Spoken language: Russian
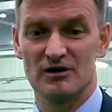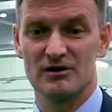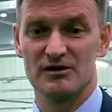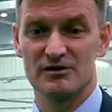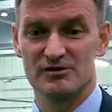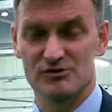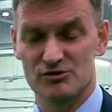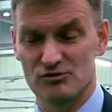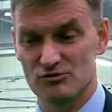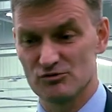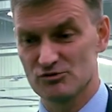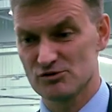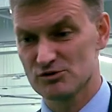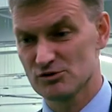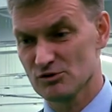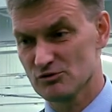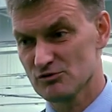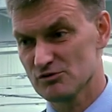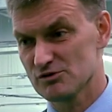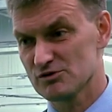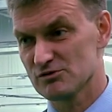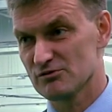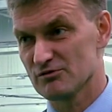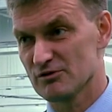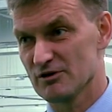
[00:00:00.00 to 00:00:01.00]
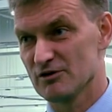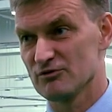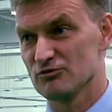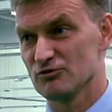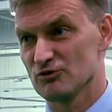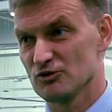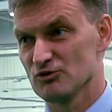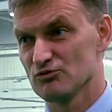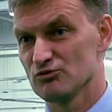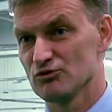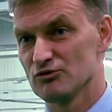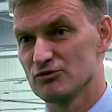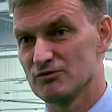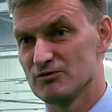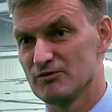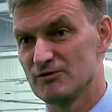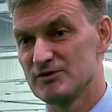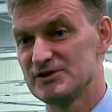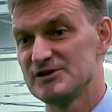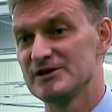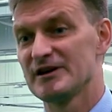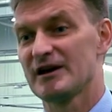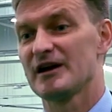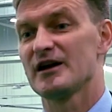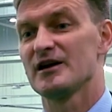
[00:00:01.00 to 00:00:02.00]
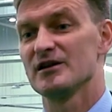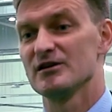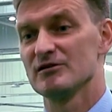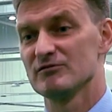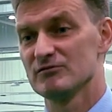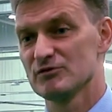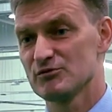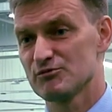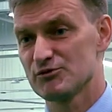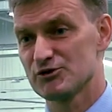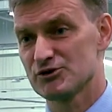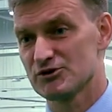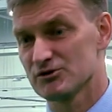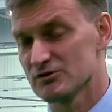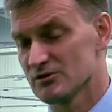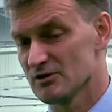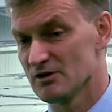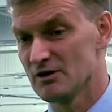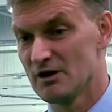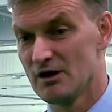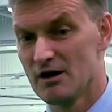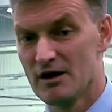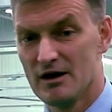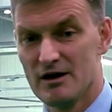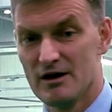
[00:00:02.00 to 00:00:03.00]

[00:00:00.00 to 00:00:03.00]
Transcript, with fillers: клиентское устройство, которое будет серийно выпущено